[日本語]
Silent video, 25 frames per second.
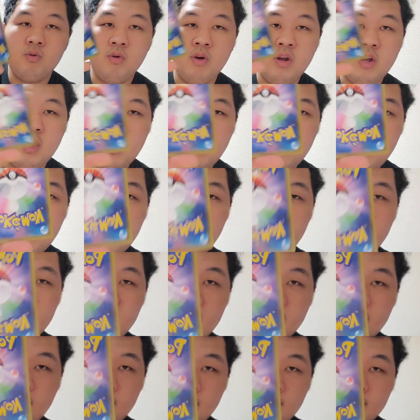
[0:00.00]
これ変わらん
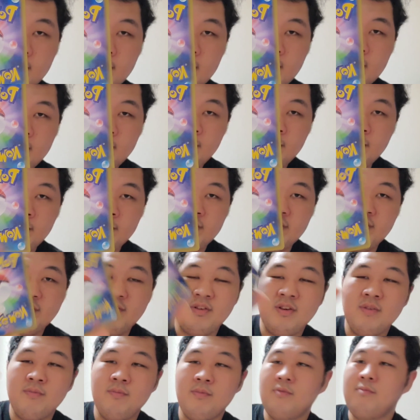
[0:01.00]
ね、この裏表紙。
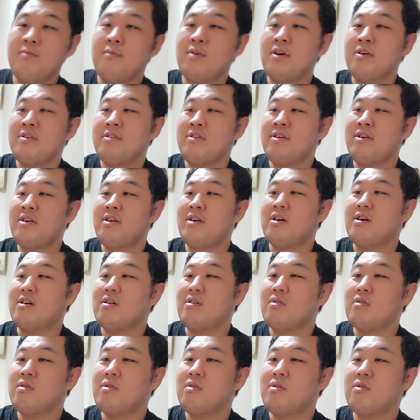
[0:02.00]
これも昔から
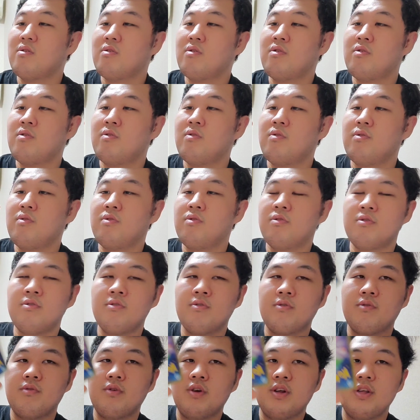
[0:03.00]
ずっ
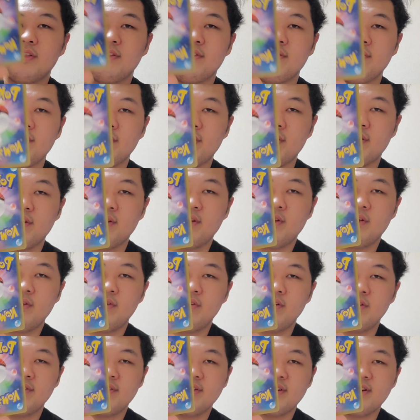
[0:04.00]
とこれっすよね。
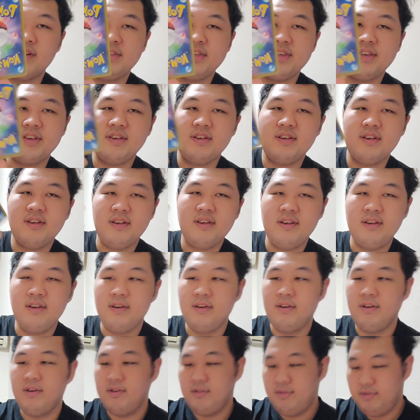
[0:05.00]
懐かしい。
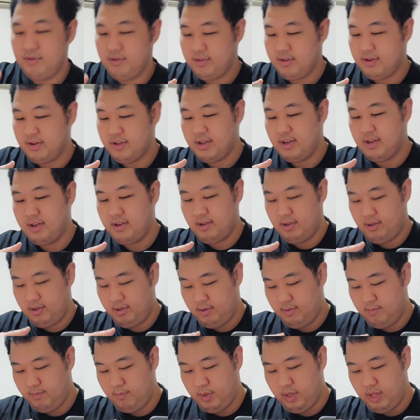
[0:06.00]
そしたらね、
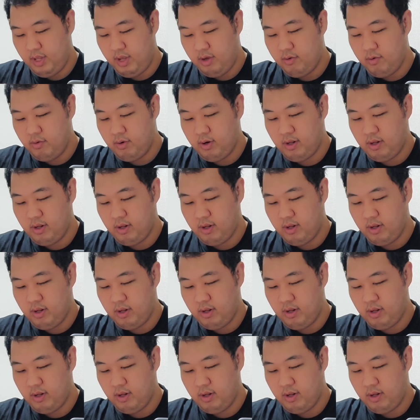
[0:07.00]
見てい